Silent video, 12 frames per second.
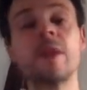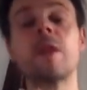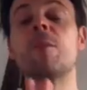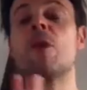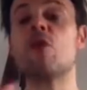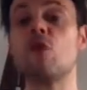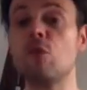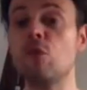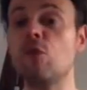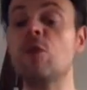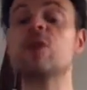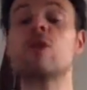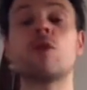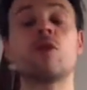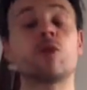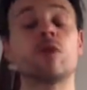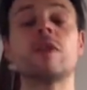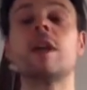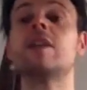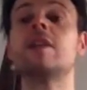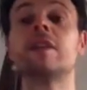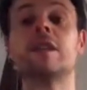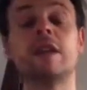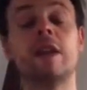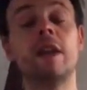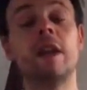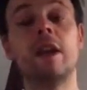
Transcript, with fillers: ma comunque sono sostanze